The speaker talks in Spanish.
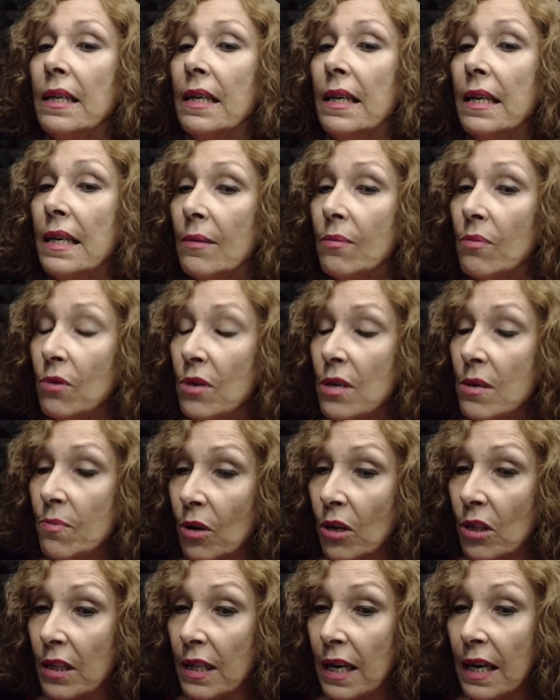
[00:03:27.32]
que es muy
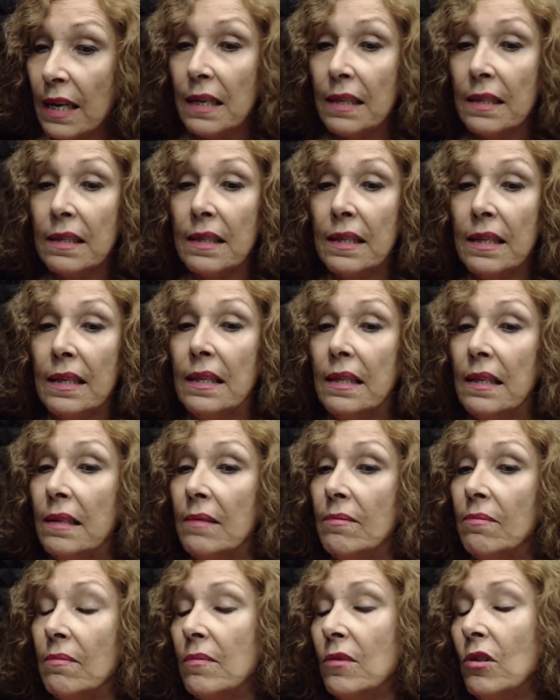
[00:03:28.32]

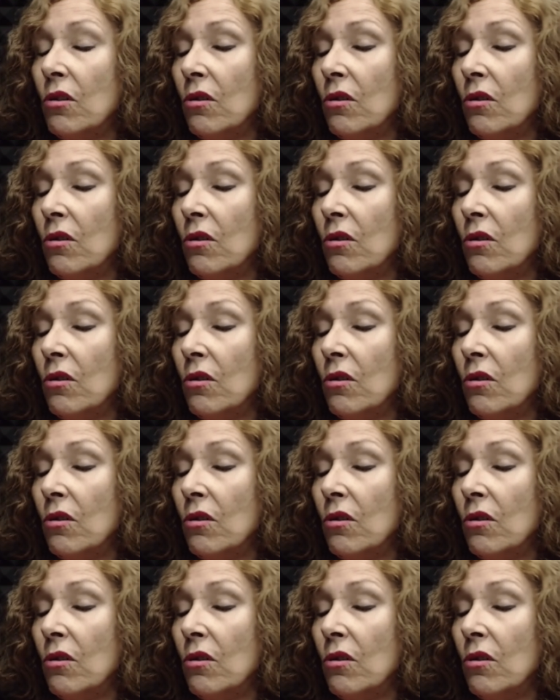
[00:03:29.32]
importante.